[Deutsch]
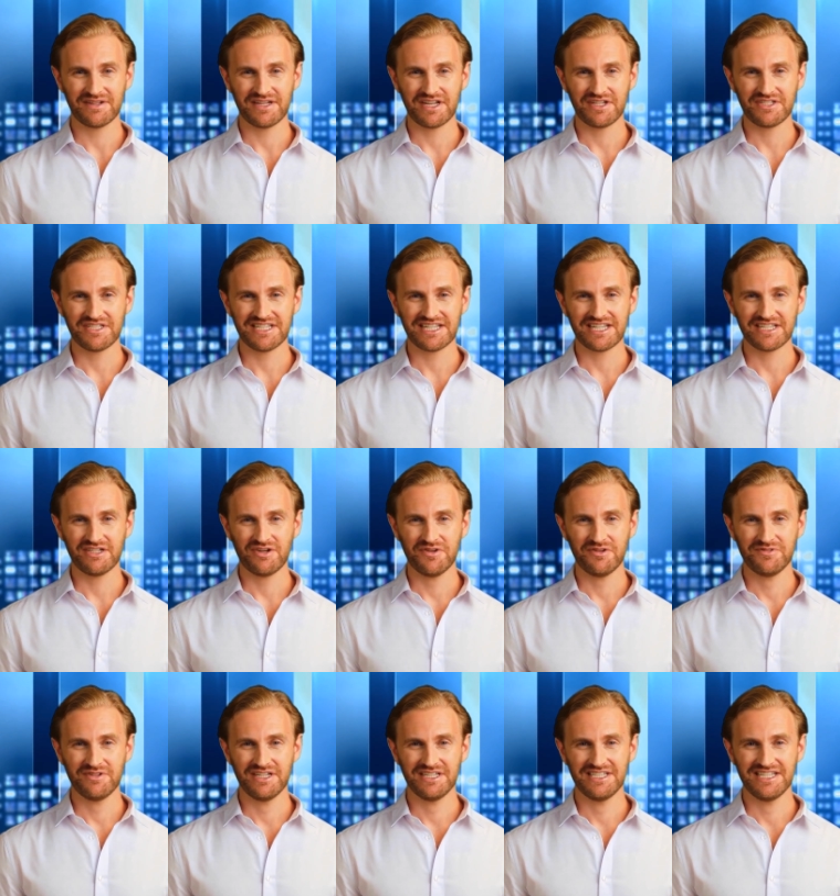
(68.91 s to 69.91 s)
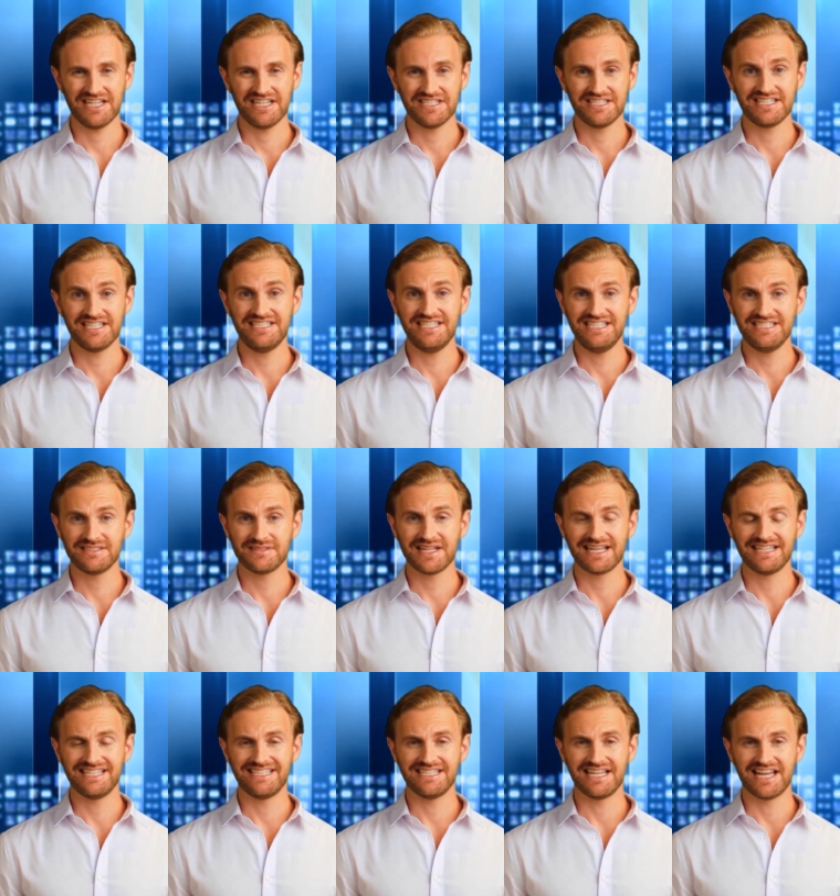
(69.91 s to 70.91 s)
Lustig und nützlich dieses
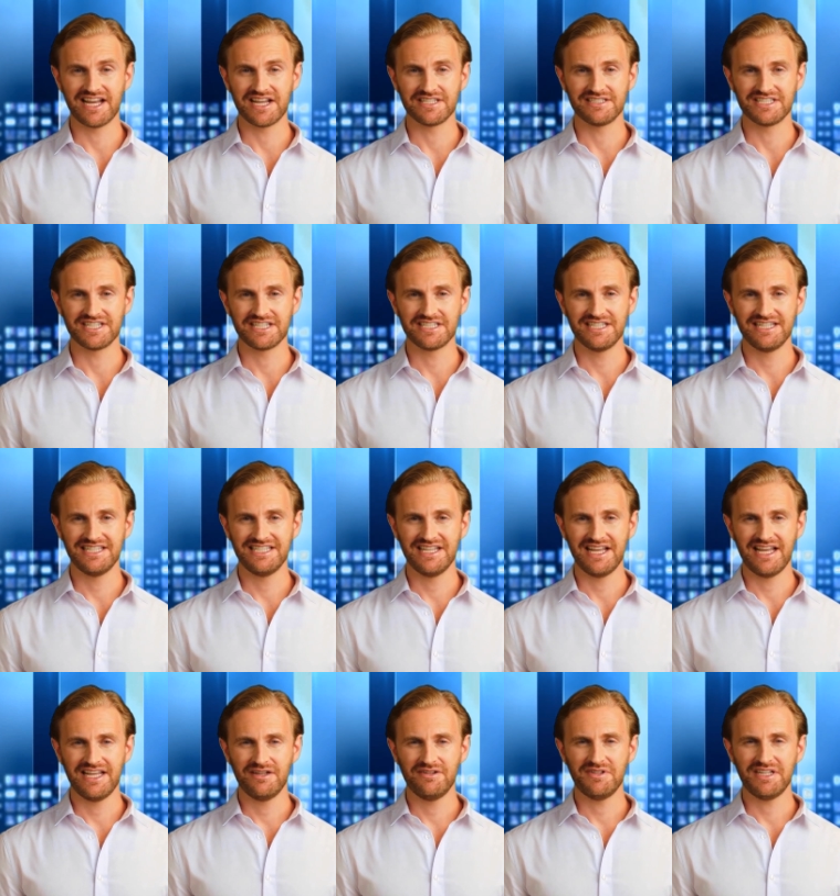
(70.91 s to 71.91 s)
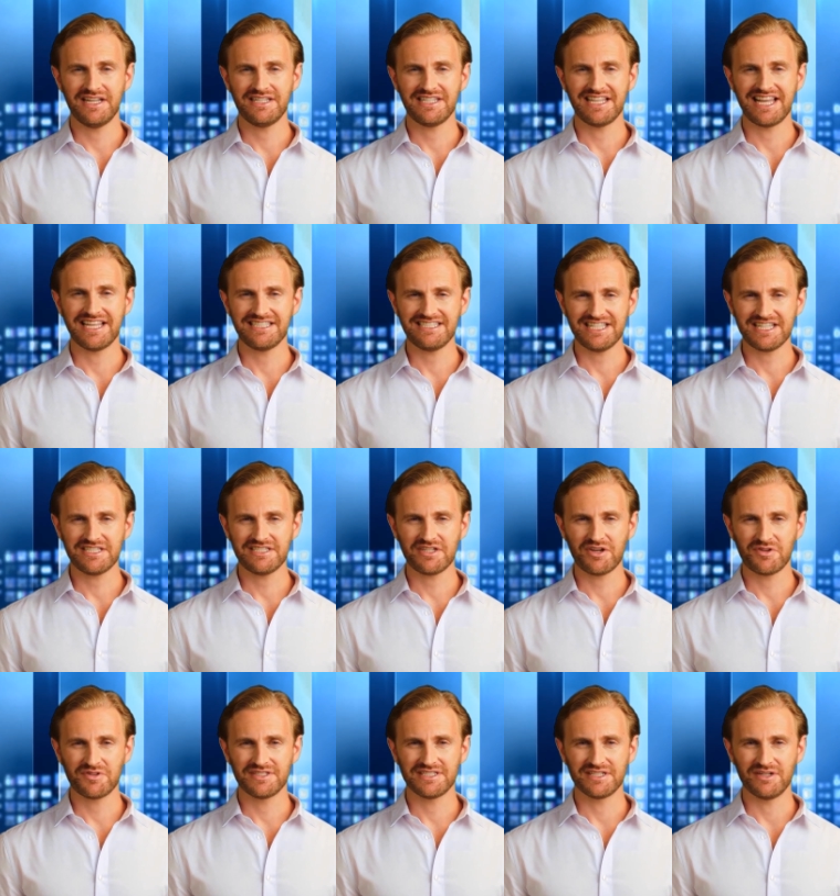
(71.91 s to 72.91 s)
Bett ist 80x160
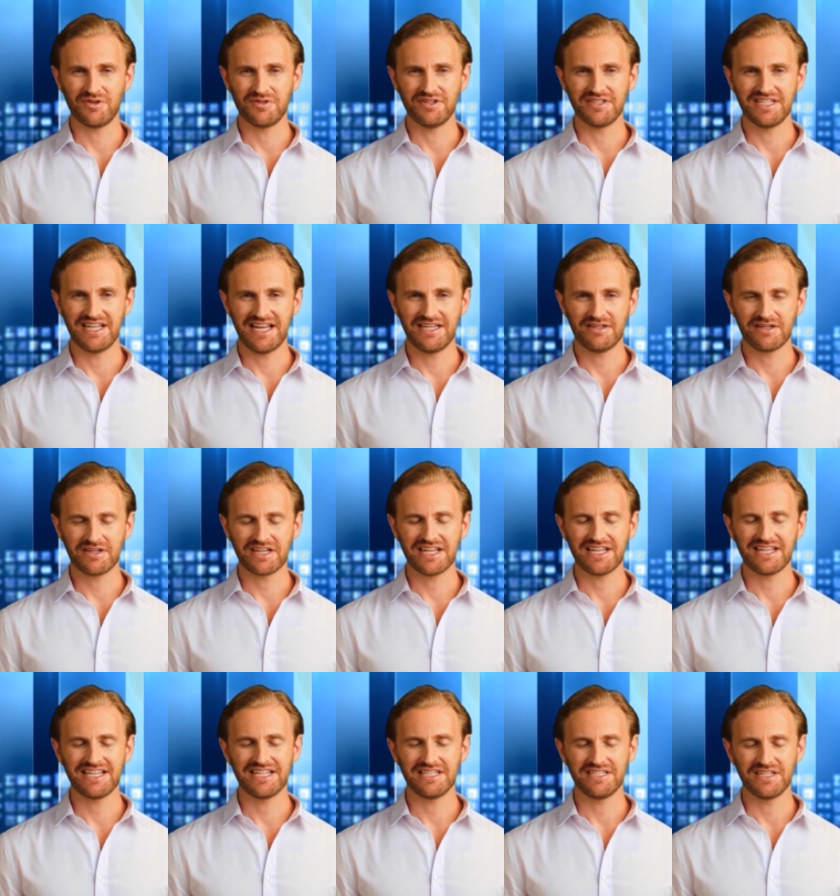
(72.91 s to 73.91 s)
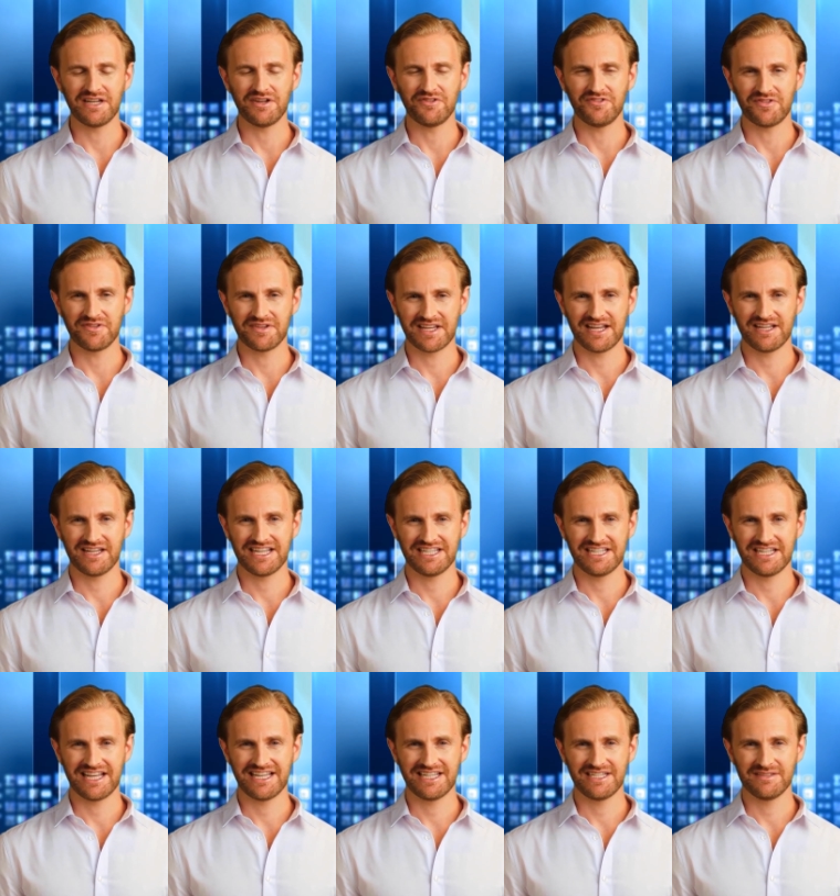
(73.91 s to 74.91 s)
groß und kann Ihre Kinder von der
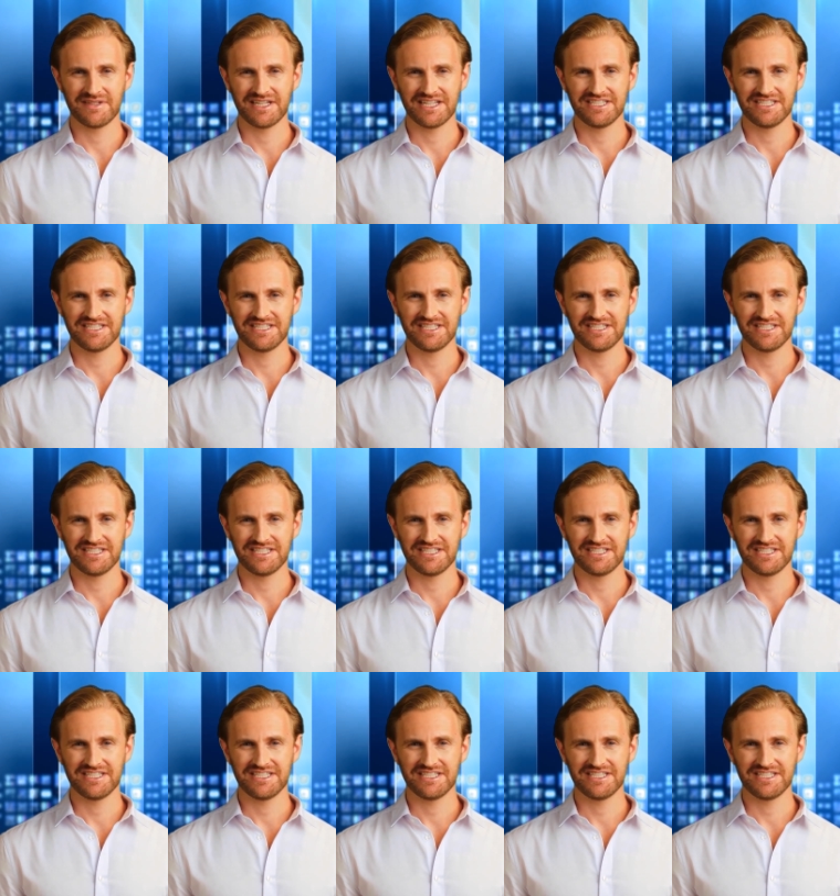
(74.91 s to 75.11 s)
Kindheit